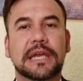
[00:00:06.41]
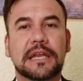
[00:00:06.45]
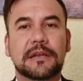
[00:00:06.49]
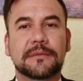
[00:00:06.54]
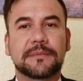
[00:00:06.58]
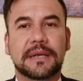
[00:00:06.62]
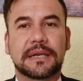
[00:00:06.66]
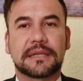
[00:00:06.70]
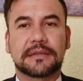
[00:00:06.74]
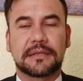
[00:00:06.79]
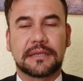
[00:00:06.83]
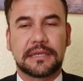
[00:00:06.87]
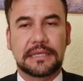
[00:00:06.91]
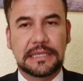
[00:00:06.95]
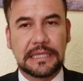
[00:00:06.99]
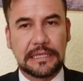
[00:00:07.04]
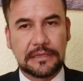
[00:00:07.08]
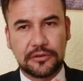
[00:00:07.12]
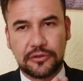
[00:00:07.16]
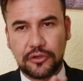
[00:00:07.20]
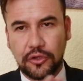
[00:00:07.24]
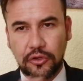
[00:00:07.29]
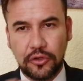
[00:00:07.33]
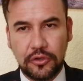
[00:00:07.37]
Herbert y
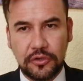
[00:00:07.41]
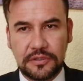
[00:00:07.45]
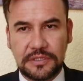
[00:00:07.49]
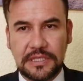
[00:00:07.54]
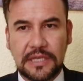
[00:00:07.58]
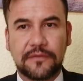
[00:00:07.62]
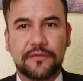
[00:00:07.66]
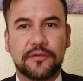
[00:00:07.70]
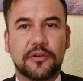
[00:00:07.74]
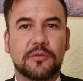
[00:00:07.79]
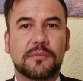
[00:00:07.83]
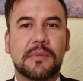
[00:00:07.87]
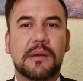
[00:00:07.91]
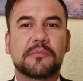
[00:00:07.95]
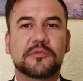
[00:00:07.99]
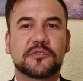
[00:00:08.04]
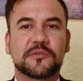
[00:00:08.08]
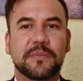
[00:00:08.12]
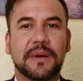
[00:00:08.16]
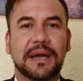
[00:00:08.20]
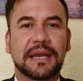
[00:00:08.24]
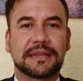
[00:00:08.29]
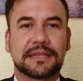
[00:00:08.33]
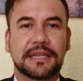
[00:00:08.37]
de todos los que
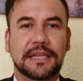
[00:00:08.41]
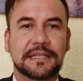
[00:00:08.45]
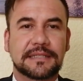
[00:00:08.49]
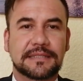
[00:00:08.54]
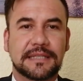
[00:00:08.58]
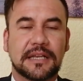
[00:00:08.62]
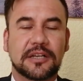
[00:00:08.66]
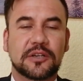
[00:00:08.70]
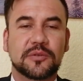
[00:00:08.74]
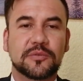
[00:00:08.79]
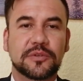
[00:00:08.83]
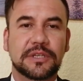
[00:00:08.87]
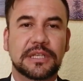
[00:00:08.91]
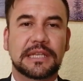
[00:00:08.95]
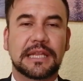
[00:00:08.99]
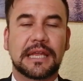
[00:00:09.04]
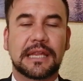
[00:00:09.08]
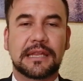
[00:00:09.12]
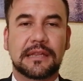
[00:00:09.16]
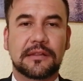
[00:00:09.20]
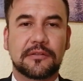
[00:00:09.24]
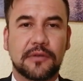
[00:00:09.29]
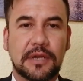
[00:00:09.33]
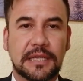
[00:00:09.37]
formamos parte de esta
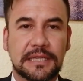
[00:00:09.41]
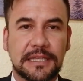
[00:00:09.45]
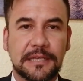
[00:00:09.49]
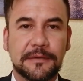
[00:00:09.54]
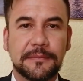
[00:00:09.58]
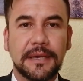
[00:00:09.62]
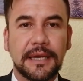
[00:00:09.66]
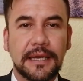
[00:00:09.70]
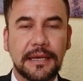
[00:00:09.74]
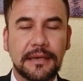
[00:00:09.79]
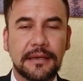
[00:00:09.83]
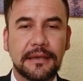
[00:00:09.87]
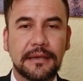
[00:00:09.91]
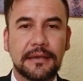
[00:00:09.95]
comunidad educativa,